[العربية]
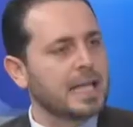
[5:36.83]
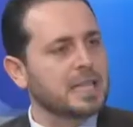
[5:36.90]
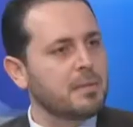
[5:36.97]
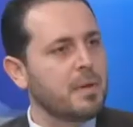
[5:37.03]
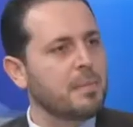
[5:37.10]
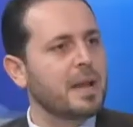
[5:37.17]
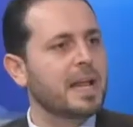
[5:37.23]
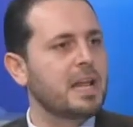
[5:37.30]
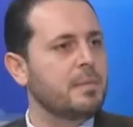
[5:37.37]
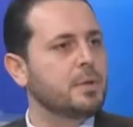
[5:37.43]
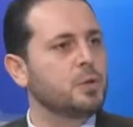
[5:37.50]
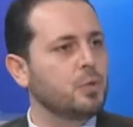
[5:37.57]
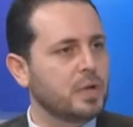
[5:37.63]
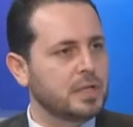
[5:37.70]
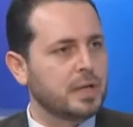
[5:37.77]
هذا المبلغ لا
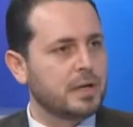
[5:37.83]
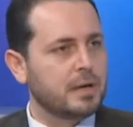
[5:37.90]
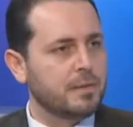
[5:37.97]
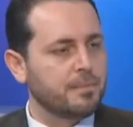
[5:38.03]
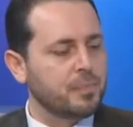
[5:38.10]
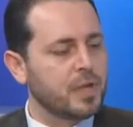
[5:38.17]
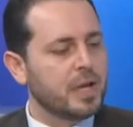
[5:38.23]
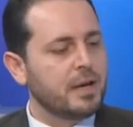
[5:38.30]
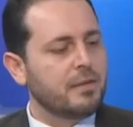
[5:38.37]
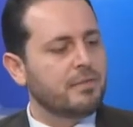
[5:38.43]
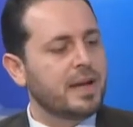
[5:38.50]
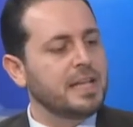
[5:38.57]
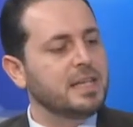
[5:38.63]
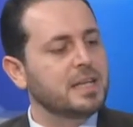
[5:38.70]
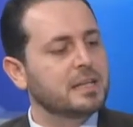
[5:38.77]
بده اداره
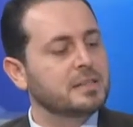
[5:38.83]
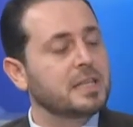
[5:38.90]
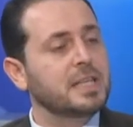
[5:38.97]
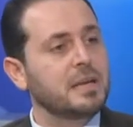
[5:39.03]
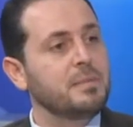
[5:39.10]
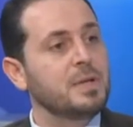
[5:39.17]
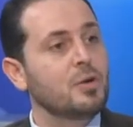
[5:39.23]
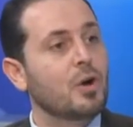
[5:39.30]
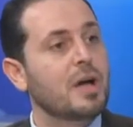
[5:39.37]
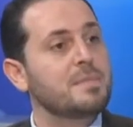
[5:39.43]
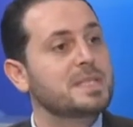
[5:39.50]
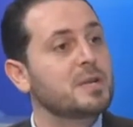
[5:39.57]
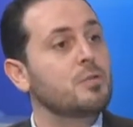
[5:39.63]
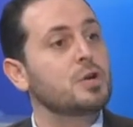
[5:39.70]
فانت اقتطعي منه 25%